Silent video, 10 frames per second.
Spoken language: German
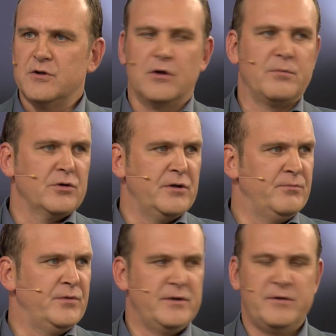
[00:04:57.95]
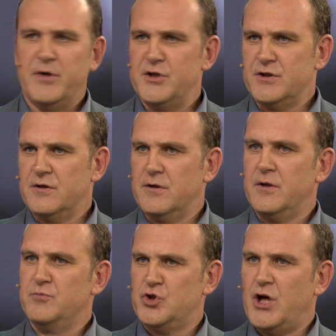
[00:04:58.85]
Und ich glaube auch die, die, die Menschen
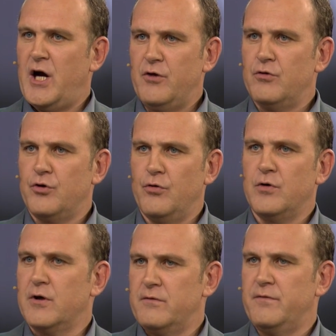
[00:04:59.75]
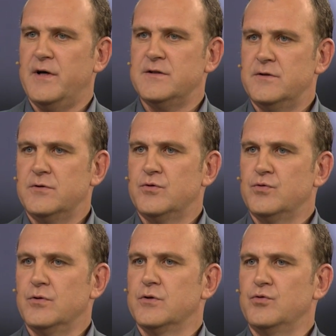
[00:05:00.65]
im Stadion und an den
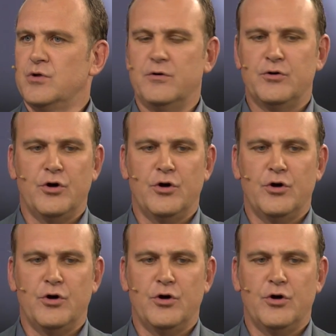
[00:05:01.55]
Fernsehzuschauern, äh, die